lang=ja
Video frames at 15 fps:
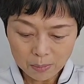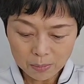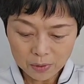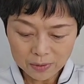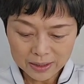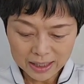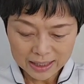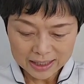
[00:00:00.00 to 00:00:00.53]

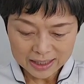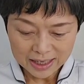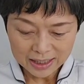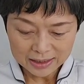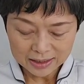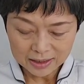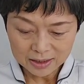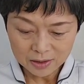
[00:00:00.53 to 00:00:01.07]
問題で
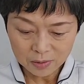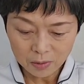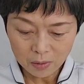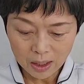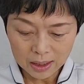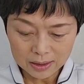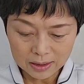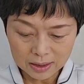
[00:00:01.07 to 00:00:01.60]
腎臓
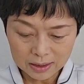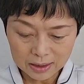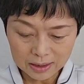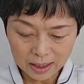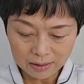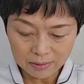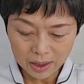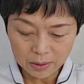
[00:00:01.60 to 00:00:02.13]
が気に
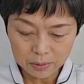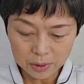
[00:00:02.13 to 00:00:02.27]
なっている